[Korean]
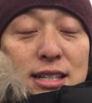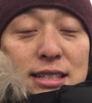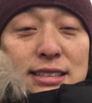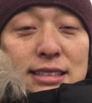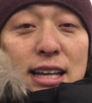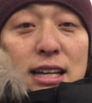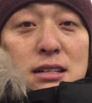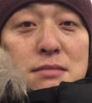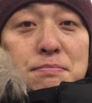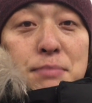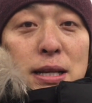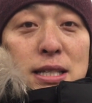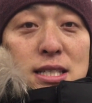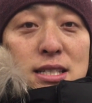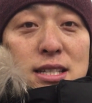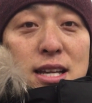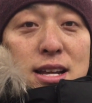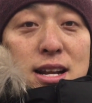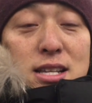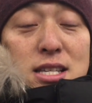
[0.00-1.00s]
살은
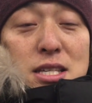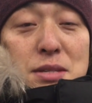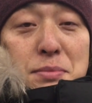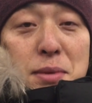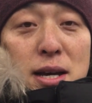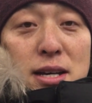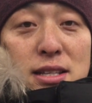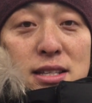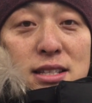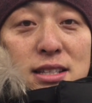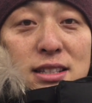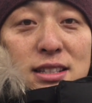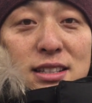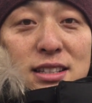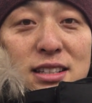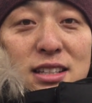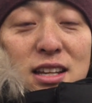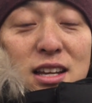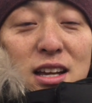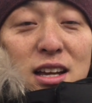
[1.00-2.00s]
빠지지 않았지만
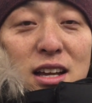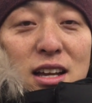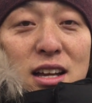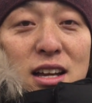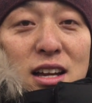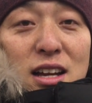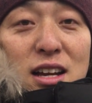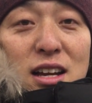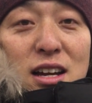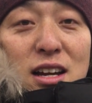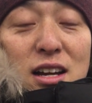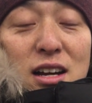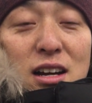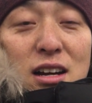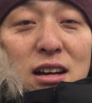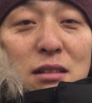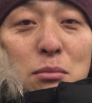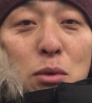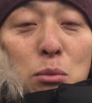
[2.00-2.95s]
어,